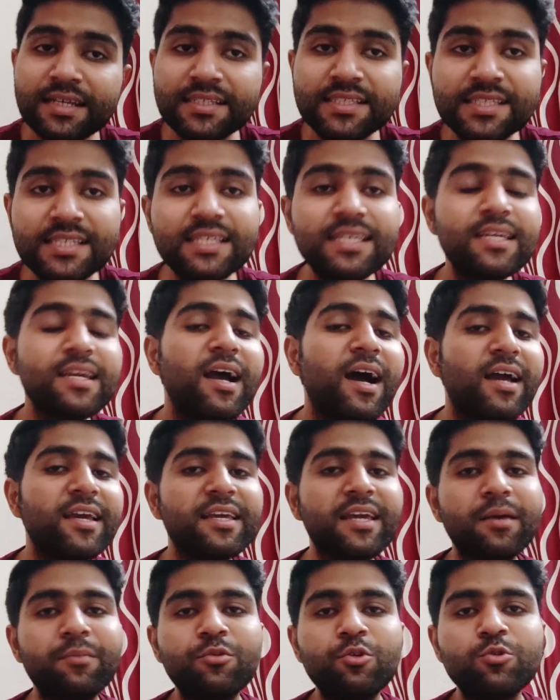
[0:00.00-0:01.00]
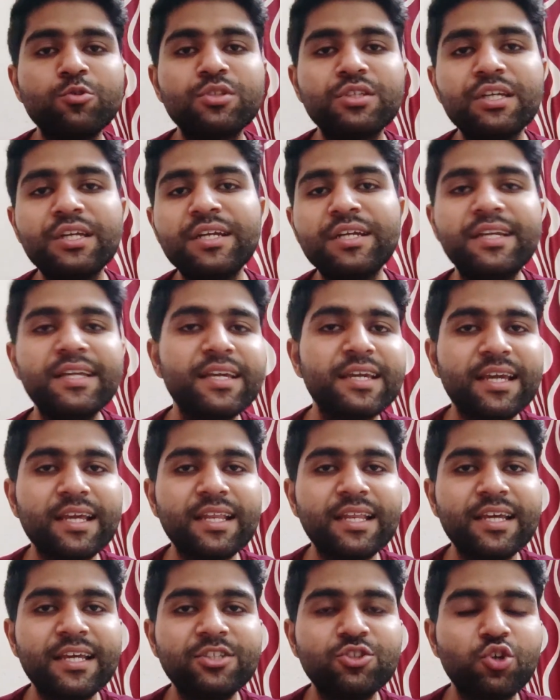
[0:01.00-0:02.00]
इसी आई एम यू सी टी के
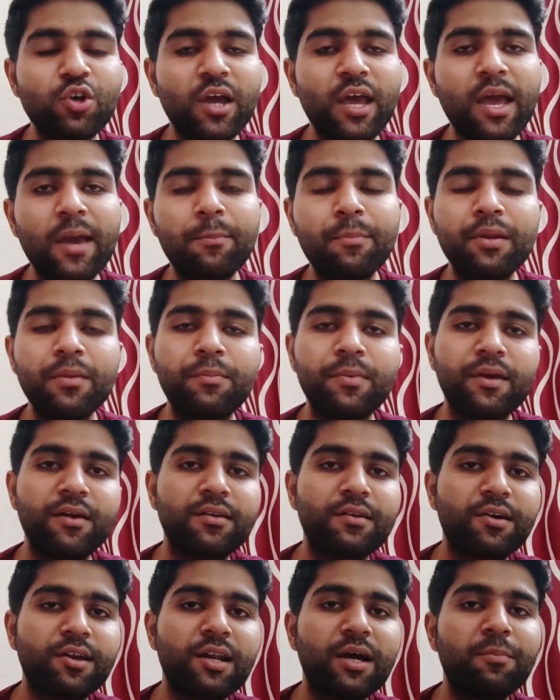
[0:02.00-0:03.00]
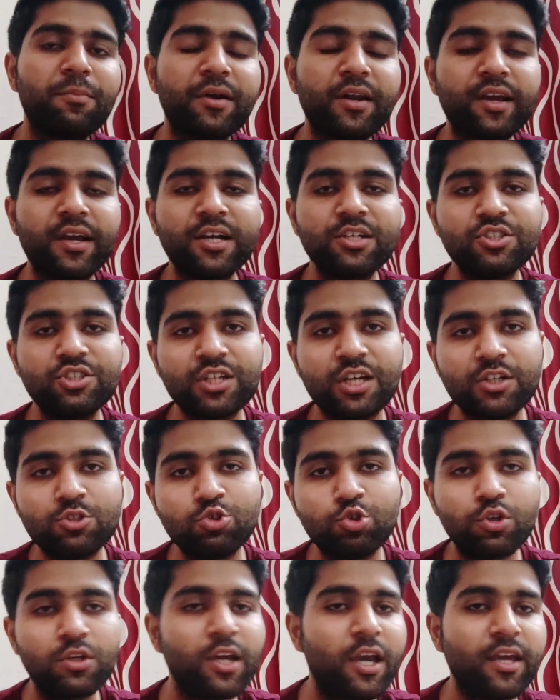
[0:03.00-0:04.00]
लिए जो है प्रिपेयर करना पड़ेगा जी हाँ
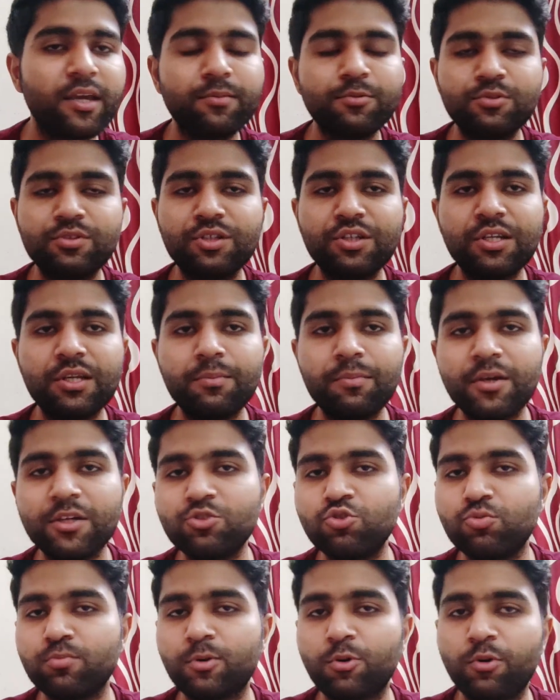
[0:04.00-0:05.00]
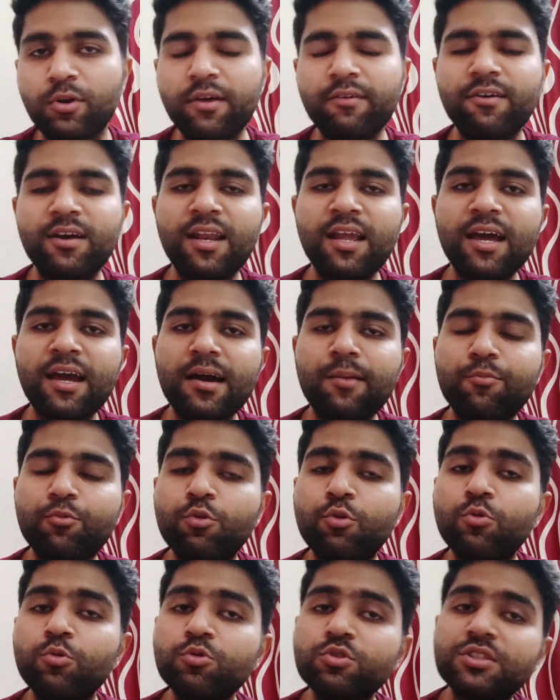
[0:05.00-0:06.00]
जो कि आई एम यू सी टी e मे जून में होने वाला है
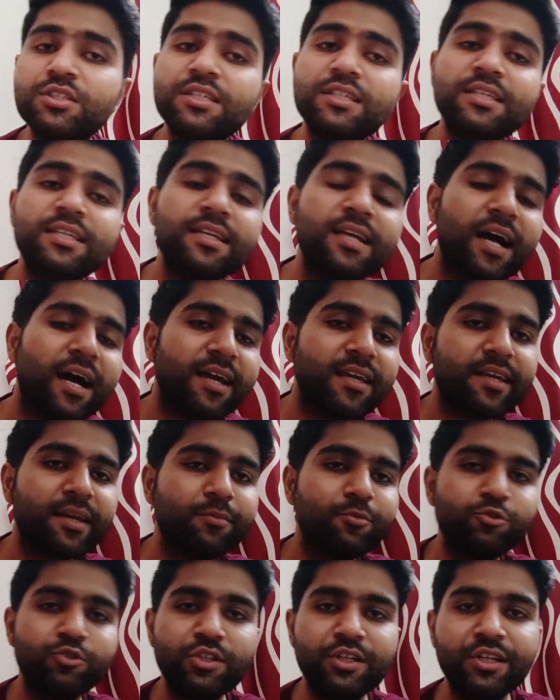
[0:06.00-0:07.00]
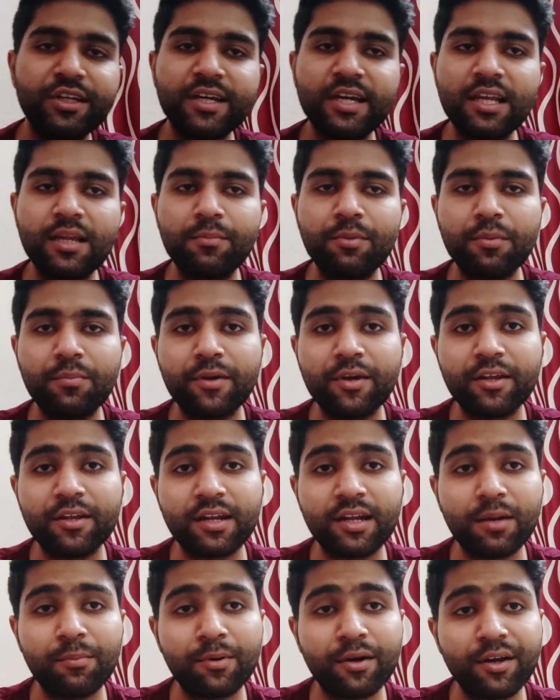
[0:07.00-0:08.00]
आपको उस ही आई एम यू सी टी के लिए प्रिपेयर
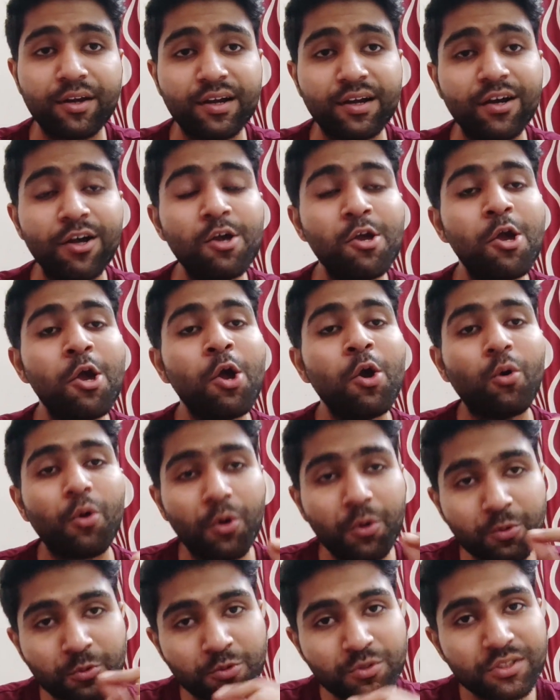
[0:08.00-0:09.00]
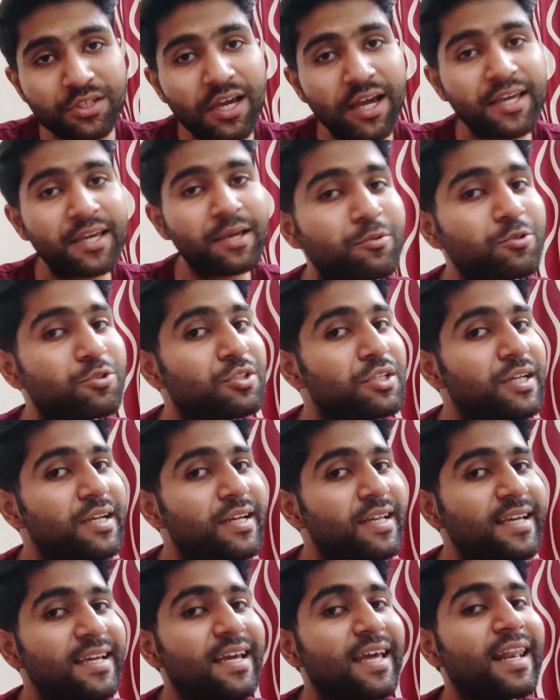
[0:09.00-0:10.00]
करना पड़ेगा और उसी एम यू सी
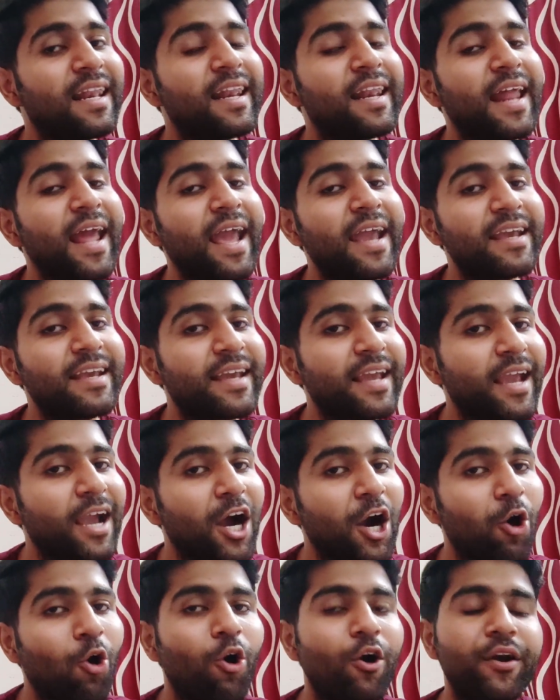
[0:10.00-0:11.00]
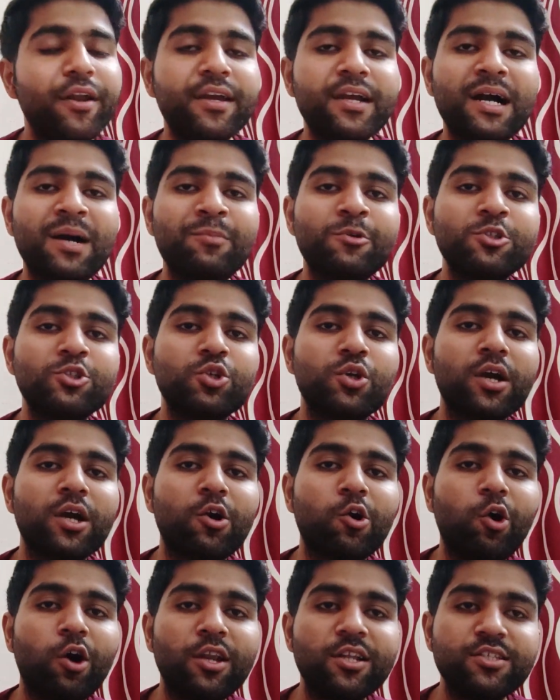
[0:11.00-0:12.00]
टी के रैंक के अकॉर्डिंग आपको जो है
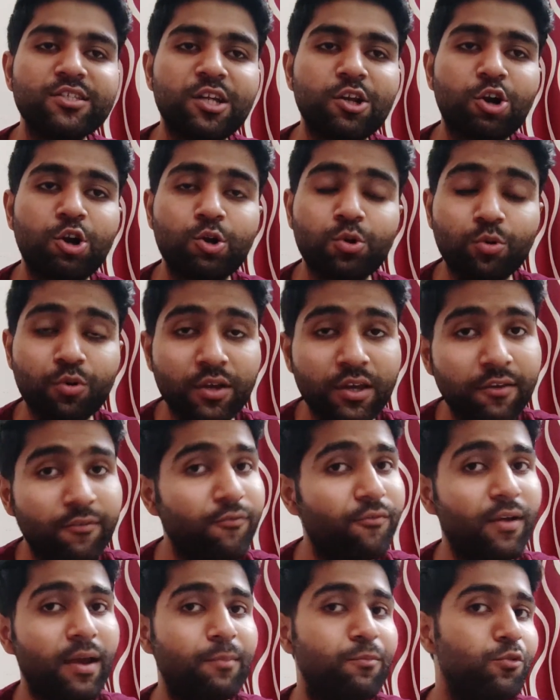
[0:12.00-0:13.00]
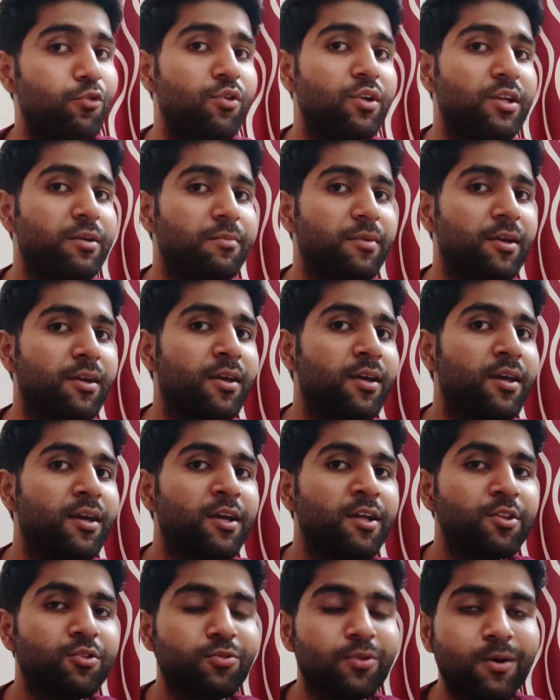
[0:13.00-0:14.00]
कॉलेज अलॉट होंगे फेब्रुवरी में
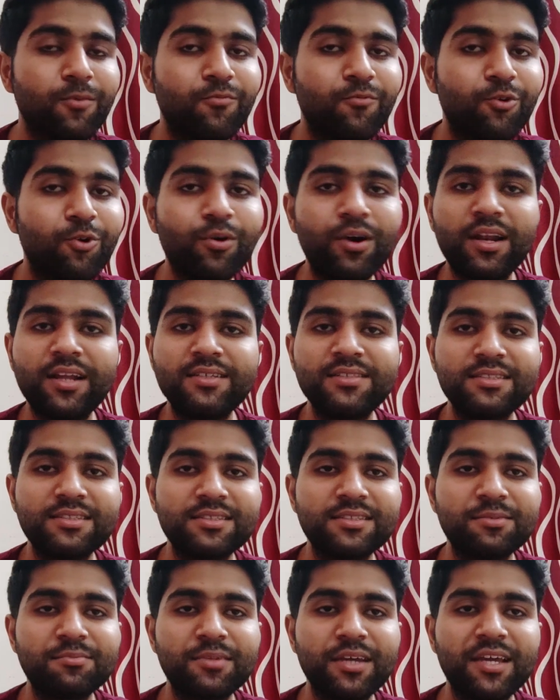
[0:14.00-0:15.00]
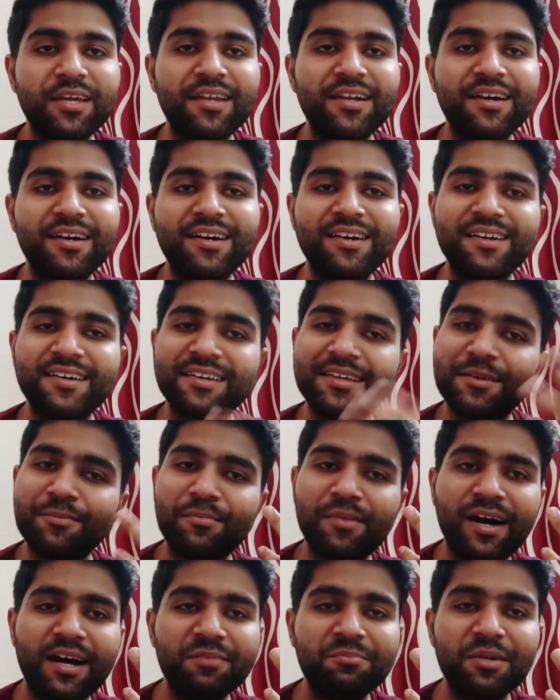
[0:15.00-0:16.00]
तो अब वो वाला सिस्टम नहीं रहा कि
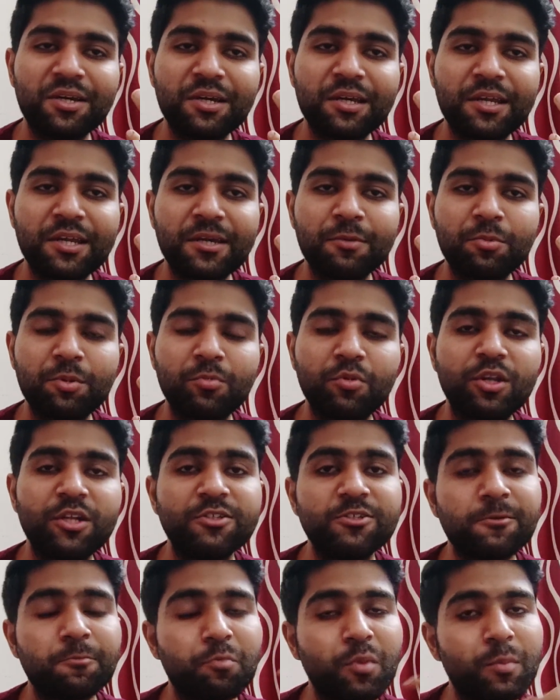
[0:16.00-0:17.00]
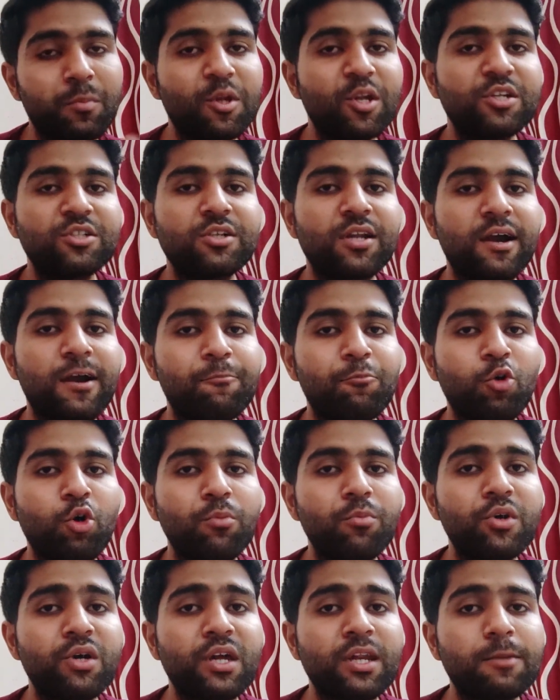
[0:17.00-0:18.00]
बाद में करेंगे प्रिपरेशन प्रिपरेशन आपको
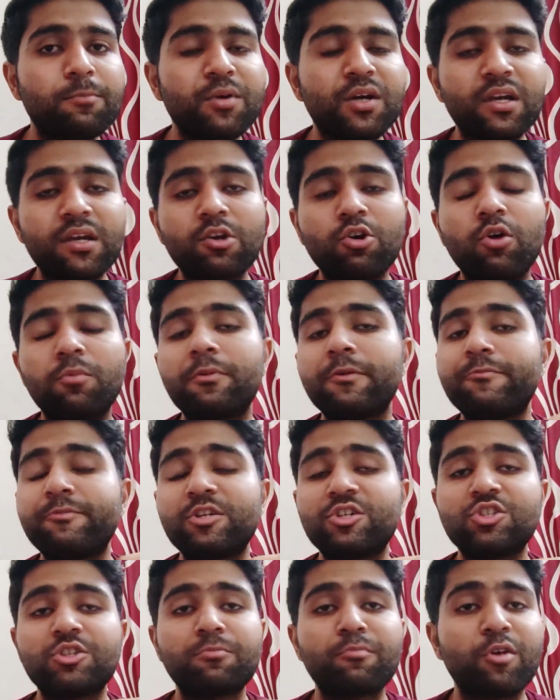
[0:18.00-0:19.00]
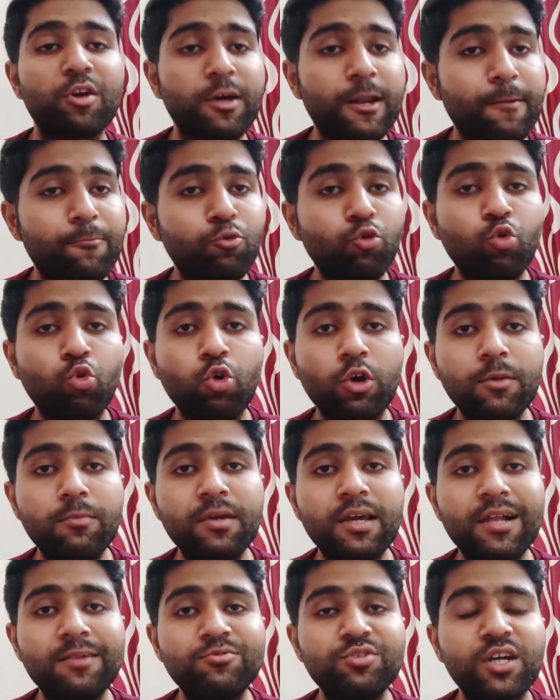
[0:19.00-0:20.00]
अभी करनी पड़ेगी और प्रिपरेशन में अगर आपको कोई
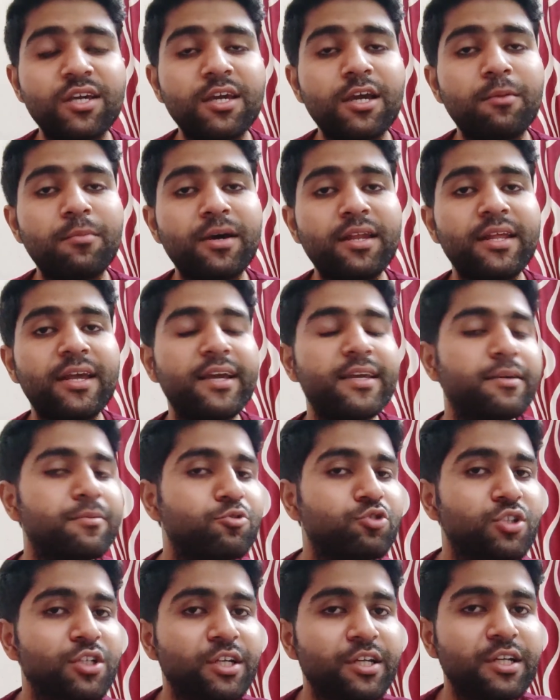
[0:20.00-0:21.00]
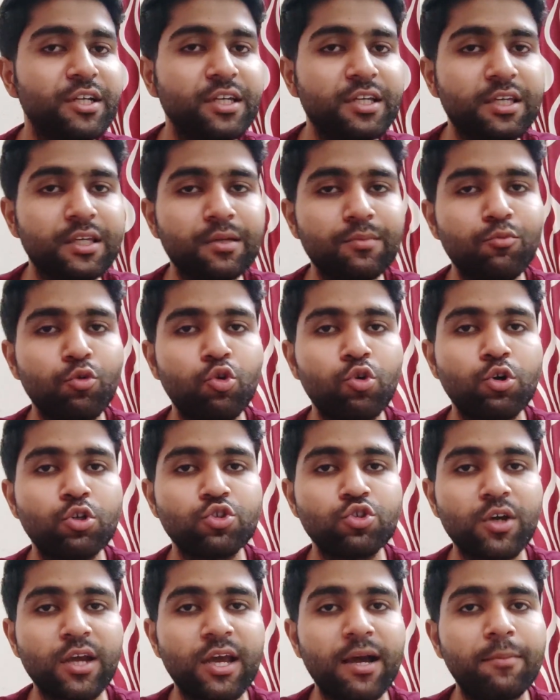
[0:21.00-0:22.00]
भी हेल्प चाहिए हमारी आई एम सी टी की ई बुक को
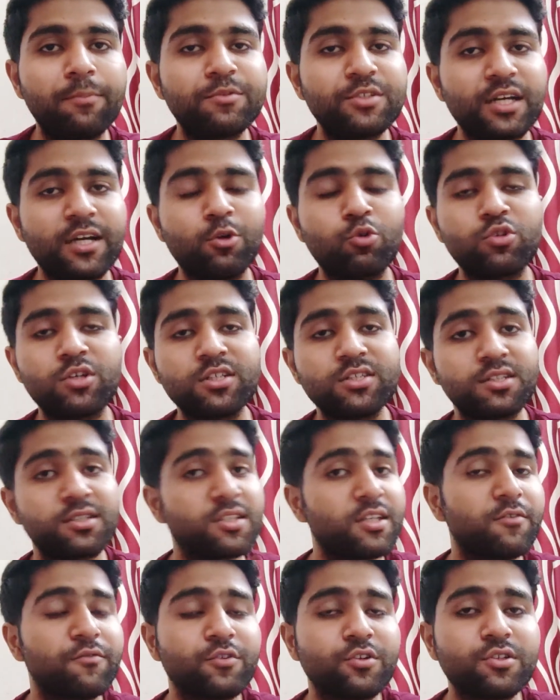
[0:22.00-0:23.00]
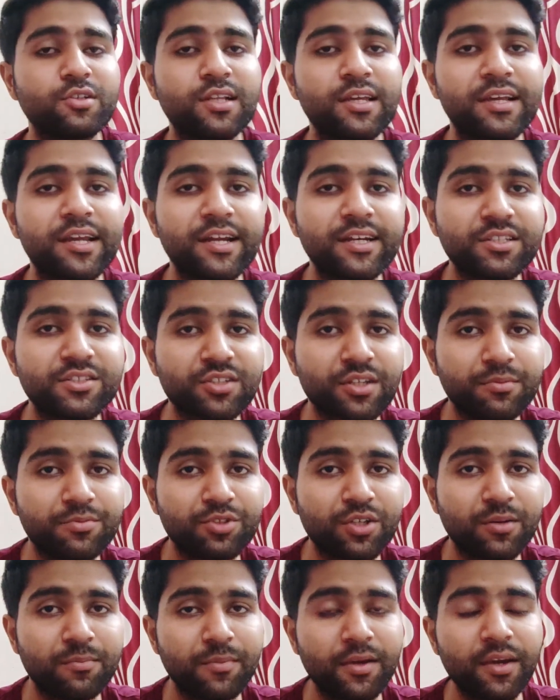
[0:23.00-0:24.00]
जो है आप चेकआउट कर सकते हैं फर्स्ट लिंक है
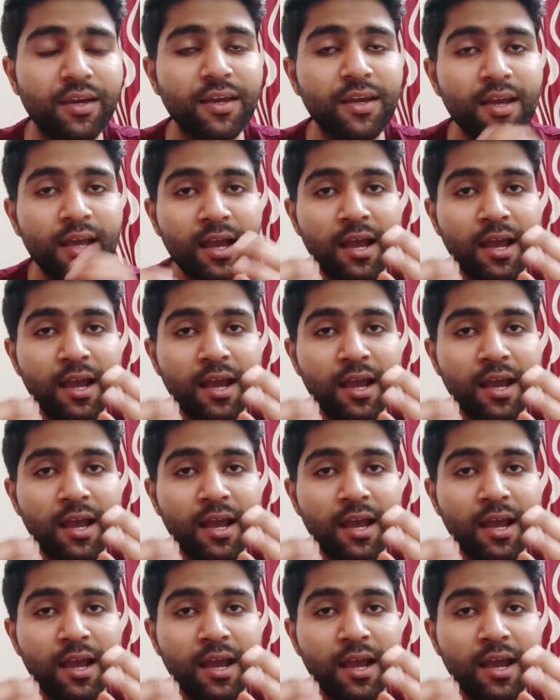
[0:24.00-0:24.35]
डिस्क्रिप्शन में